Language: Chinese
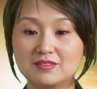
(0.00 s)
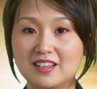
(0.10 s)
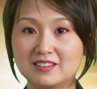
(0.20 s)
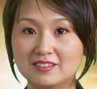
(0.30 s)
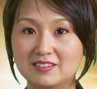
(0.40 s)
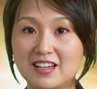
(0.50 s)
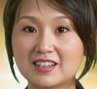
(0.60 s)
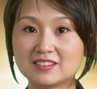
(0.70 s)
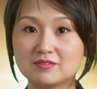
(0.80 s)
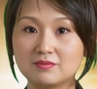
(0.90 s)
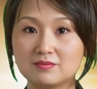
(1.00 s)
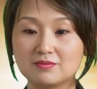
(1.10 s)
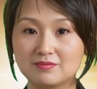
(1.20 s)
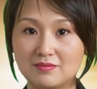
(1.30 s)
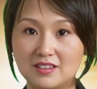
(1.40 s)
每次夏立言
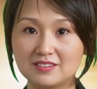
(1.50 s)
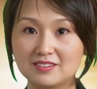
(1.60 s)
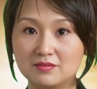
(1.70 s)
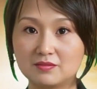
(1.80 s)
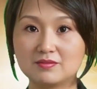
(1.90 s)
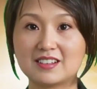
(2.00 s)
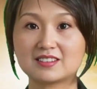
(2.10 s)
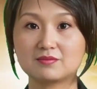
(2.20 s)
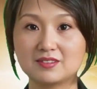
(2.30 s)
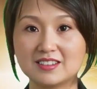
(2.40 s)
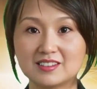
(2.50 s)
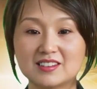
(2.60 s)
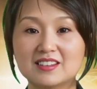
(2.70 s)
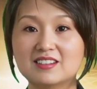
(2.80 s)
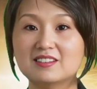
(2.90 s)
访问大陆都会展开
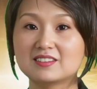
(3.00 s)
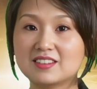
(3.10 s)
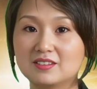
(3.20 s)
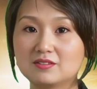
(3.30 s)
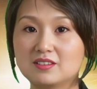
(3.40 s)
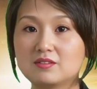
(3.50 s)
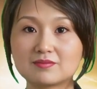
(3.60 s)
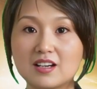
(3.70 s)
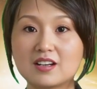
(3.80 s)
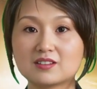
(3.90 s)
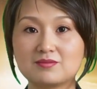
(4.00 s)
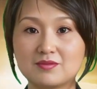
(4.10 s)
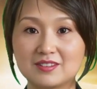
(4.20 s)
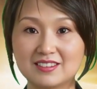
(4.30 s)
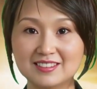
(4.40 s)
新一波的行动，这
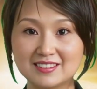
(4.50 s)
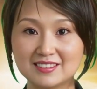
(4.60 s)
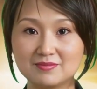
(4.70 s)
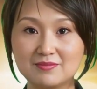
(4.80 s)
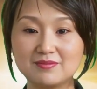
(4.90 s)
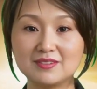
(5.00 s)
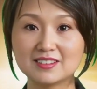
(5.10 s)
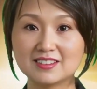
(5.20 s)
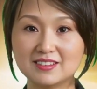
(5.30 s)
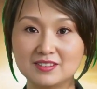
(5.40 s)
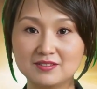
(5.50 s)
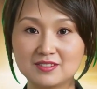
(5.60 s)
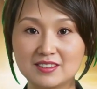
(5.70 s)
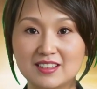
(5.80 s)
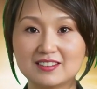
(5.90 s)
次行程为期七天，
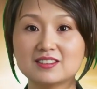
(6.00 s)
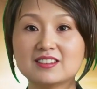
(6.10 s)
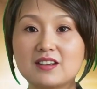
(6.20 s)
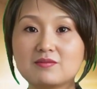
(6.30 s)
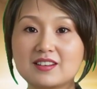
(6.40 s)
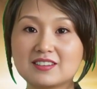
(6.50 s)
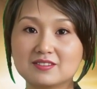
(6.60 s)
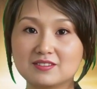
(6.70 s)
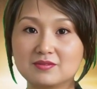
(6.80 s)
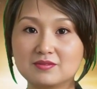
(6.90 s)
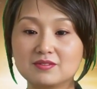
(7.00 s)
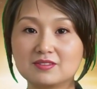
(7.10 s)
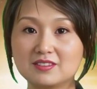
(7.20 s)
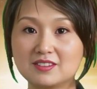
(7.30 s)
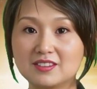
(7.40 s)
包括重庆、成
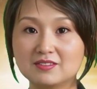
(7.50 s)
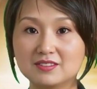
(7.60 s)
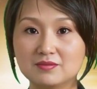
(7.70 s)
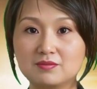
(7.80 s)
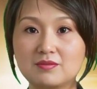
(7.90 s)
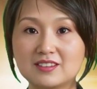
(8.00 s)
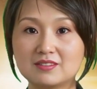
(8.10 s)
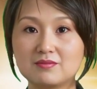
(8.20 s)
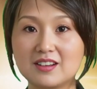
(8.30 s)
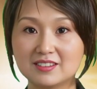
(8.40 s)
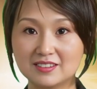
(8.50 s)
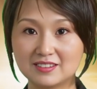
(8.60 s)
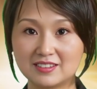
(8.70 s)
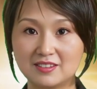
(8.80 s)
都、济南和青岛。